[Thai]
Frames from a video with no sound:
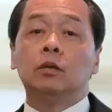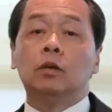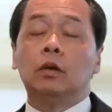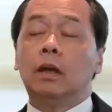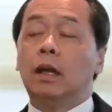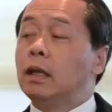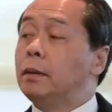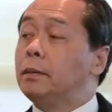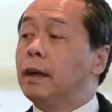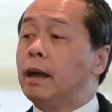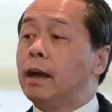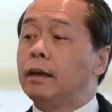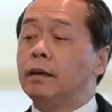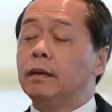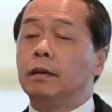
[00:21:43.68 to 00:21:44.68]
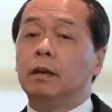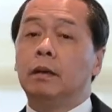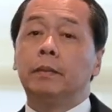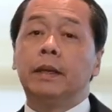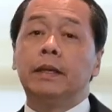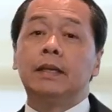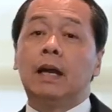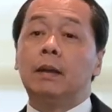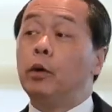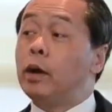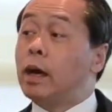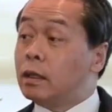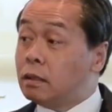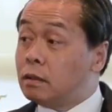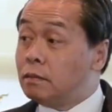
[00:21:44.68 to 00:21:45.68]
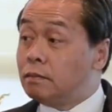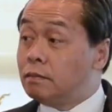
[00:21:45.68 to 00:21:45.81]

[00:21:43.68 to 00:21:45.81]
ทุกคนรักเข็มขัด ไม่จ่ายโบนัส